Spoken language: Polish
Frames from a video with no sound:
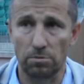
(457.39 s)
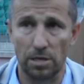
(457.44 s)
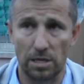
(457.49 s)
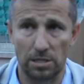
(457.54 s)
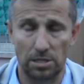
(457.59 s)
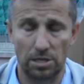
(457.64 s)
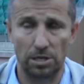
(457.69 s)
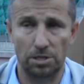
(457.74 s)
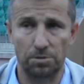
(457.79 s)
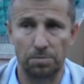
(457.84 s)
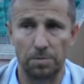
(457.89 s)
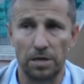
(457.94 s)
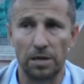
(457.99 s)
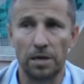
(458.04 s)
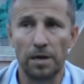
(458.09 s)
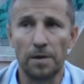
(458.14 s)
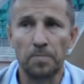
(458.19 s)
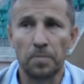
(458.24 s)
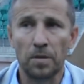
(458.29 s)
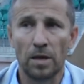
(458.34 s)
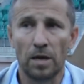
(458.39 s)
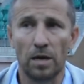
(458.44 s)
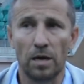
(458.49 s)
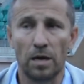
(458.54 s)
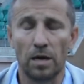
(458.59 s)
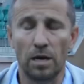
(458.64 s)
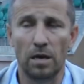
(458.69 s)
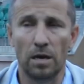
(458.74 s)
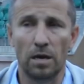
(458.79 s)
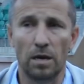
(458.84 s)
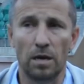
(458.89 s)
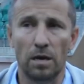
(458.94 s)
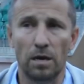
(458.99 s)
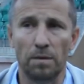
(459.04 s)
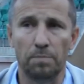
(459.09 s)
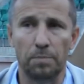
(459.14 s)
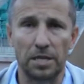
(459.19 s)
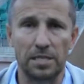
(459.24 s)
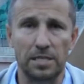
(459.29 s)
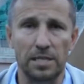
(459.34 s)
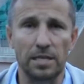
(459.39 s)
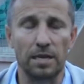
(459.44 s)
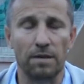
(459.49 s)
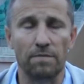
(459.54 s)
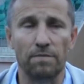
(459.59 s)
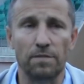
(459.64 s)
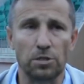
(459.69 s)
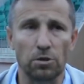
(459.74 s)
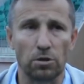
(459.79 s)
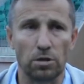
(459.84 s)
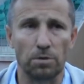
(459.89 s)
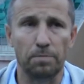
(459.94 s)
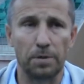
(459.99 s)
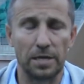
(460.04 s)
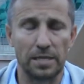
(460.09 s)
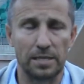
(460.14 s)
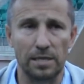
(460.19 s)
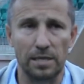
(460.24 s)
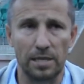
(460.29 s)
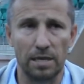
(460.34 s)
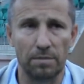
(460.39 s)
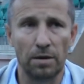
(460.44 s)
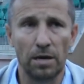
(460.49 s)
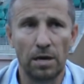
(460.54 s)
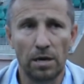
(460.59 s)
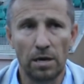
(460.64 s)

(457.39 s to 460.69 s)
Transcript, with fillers: Zaczęliśmy e, pressingiem, wysokim pressingiem